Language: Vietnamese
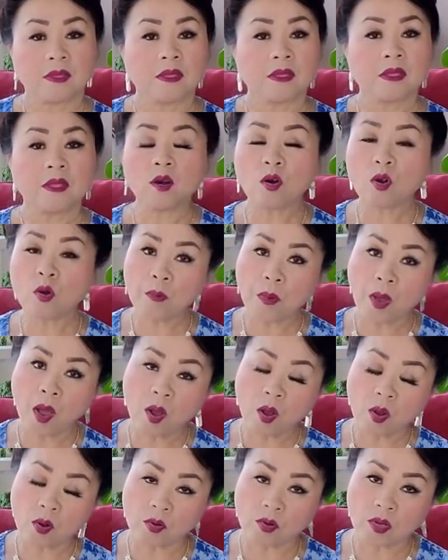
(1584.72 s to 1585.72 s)
nếu lúc bỏ
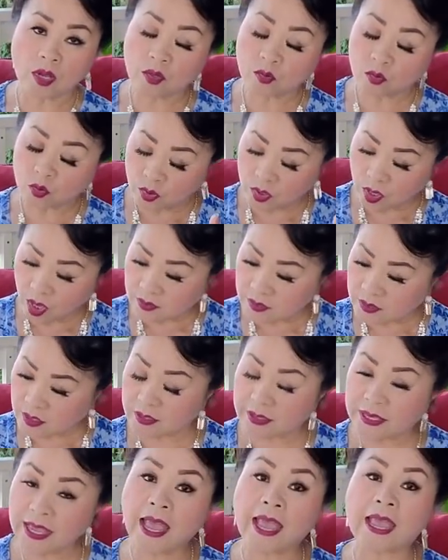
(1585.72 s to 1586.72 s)
hậu các tôi giá
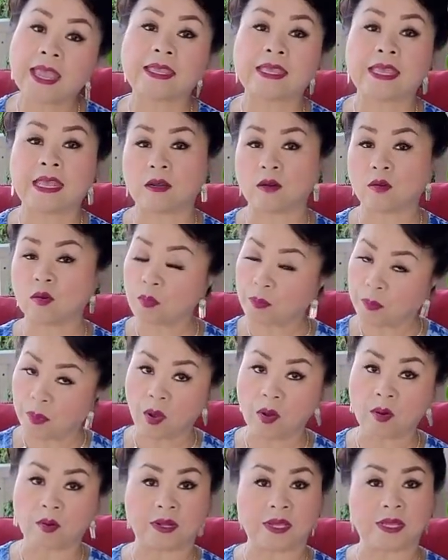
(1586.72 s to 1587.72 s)
chơi dài cái nếu lúc bỏ
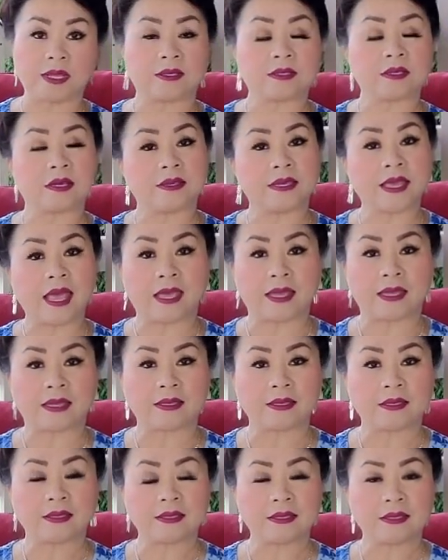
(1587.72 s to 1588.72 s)
hậu là nhưng chơi dài
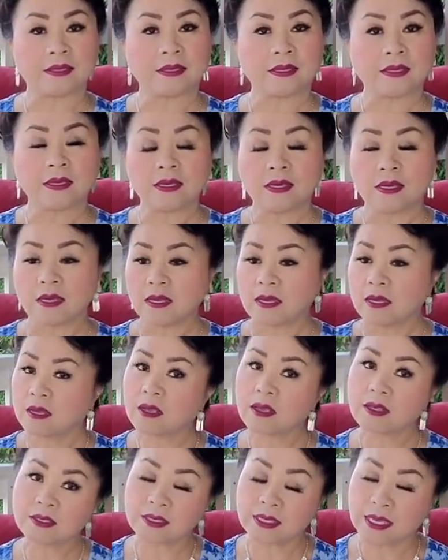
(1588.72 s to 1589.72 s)

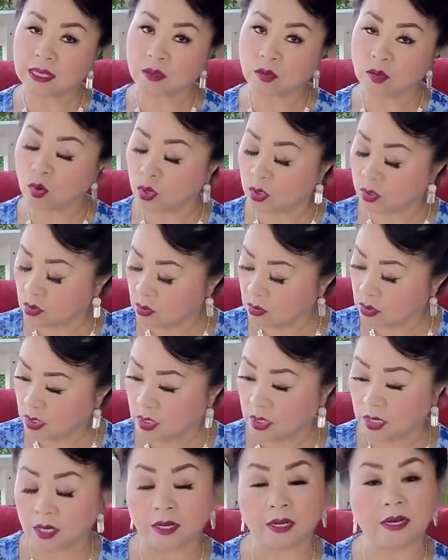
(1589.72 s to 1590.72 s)
cái xỉa tua cho nửa
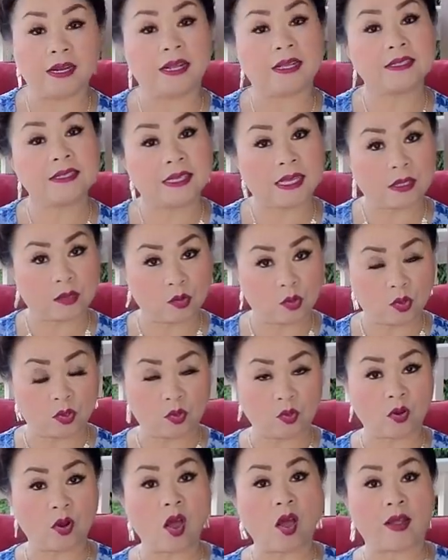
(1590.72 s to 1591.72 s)
là là xỉa tua
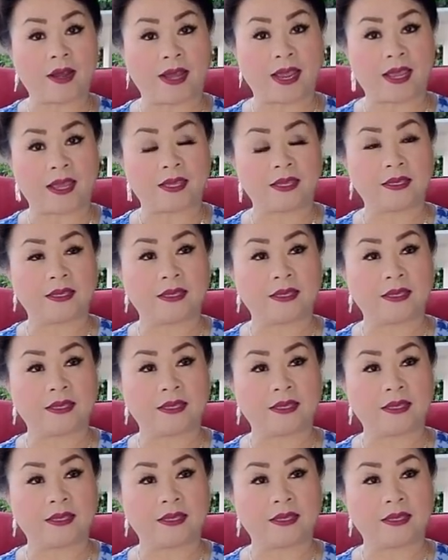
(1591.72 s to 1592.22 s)
cho con này